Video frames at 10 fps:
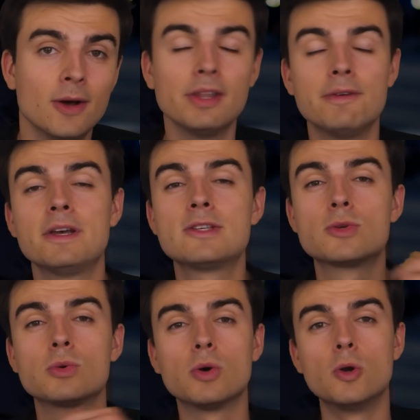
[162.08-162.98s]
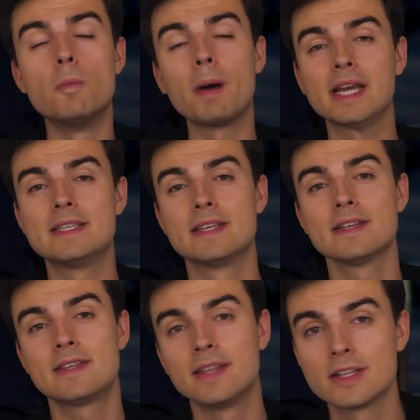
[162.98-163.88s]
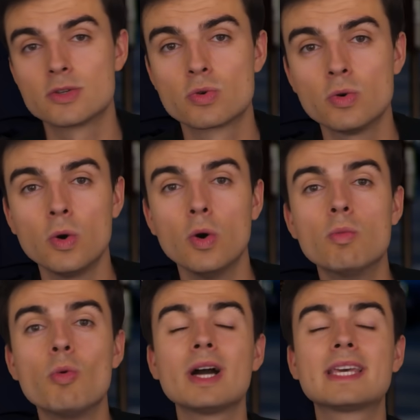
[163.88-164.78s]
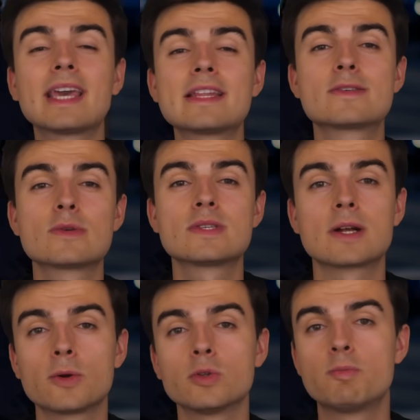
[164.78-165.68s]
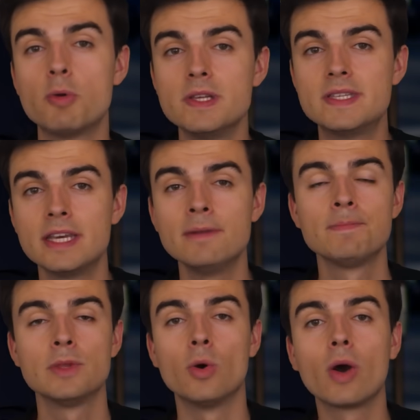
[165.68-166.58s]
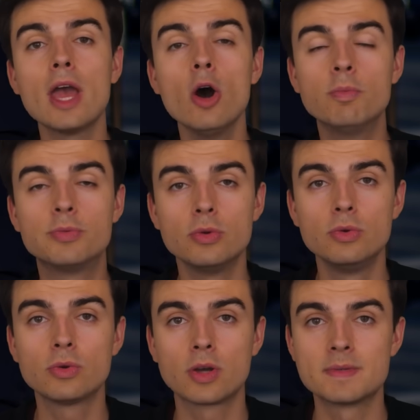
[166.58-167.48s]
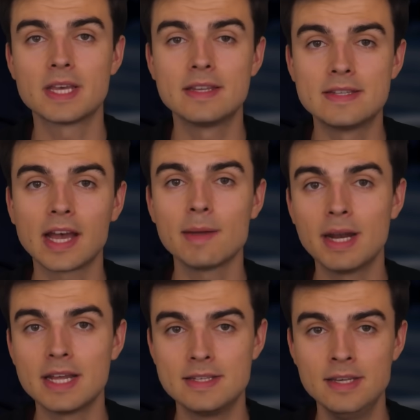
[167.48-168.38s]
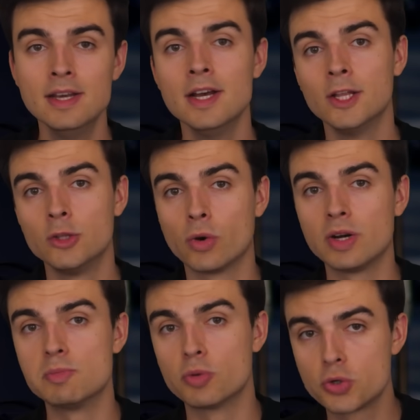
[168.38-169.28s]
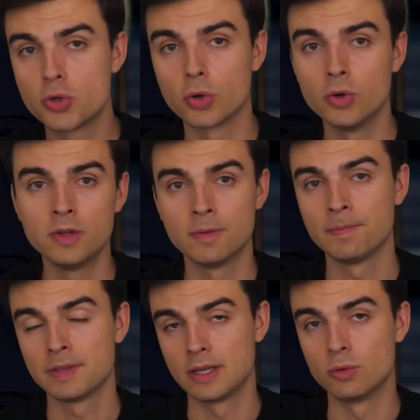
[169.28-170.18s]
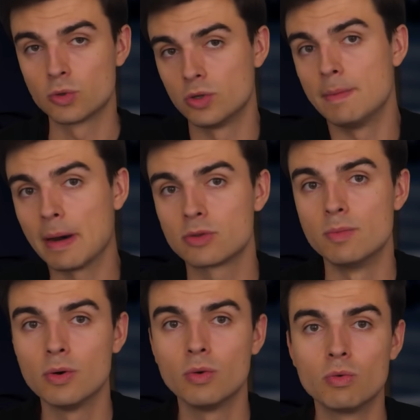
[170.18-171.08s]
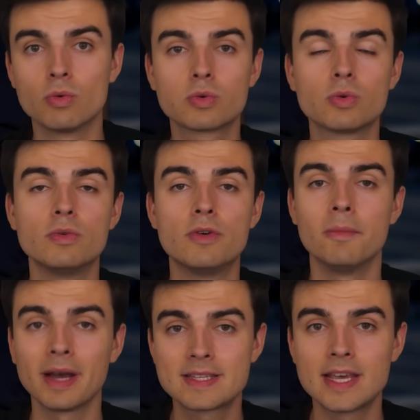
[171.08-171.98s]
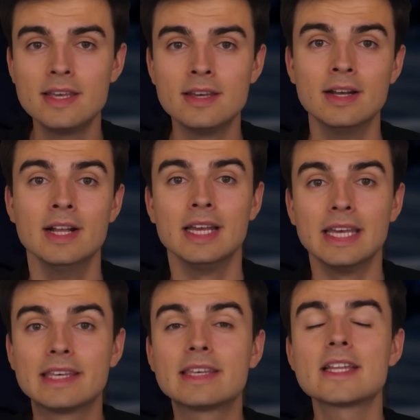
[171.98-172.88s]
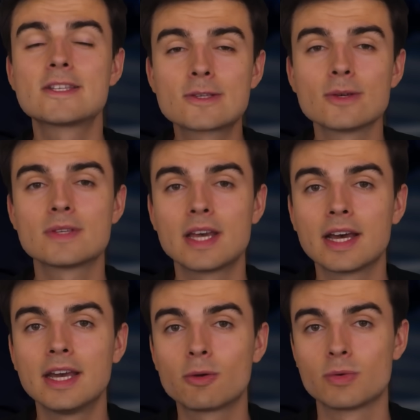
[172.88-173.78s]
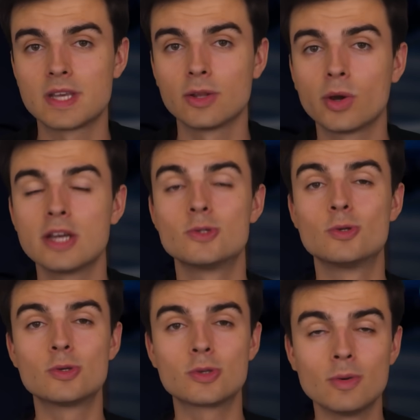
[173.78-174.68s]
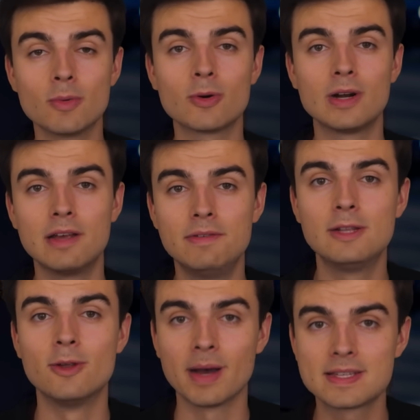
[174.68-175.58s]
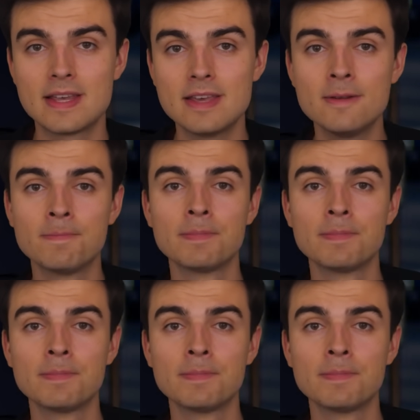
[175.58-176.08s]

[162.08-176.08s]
En effet, selon Le Parisien, ces derniers jours, au moins 450 policiers auraient obtenu comme ça des arrêts maladie dans les Bouches du Rhône, qui est donc le département où on retrouve Marseille, et 400 arrêts concerneraient justement la ville de Marseille